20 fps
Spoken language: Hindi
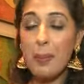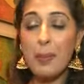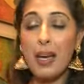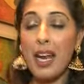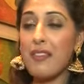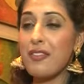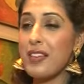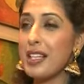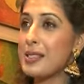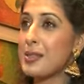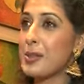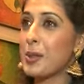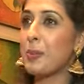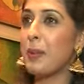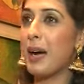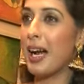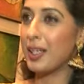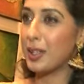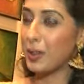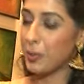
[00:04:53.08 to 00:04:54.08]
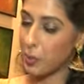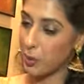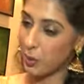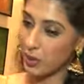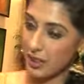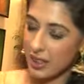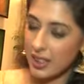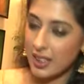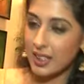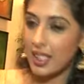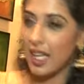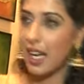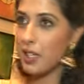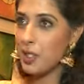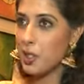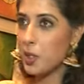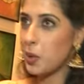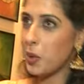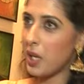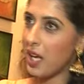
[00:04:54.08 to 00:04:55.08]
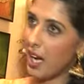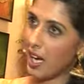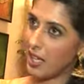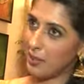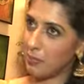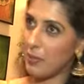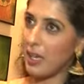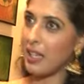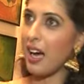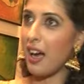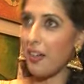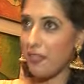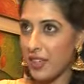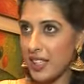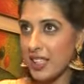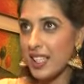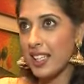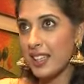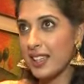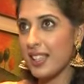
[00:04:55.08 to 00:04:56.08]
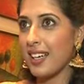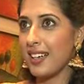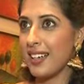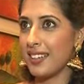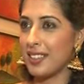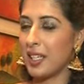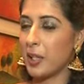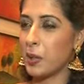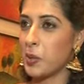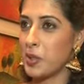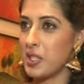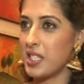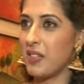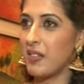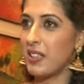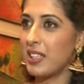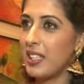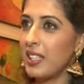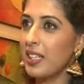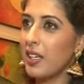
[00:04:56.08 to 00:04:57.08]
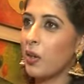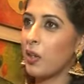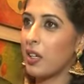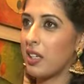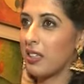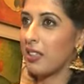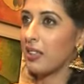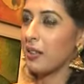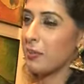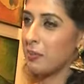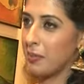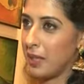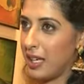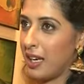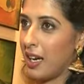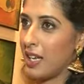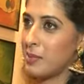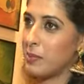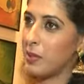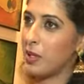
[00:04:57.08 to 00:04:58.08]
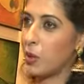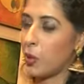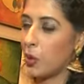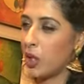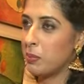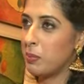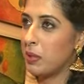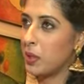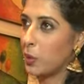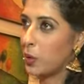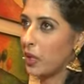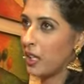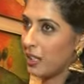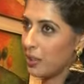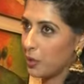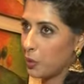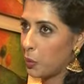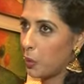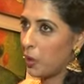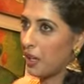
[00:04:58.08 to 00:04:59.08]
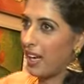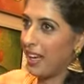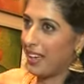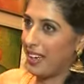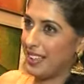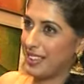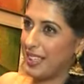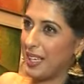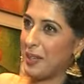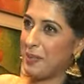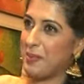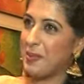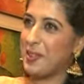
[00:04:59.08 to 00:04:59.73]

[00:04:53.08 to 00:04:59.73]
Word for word: बट आई फेल सो बैड तो अंजू की आत्मा काफ़ी दिन तक अंदर घुसी हुई थी और मेरे हस्बैंड रोहित भी थोड़े दूर रह रहे थे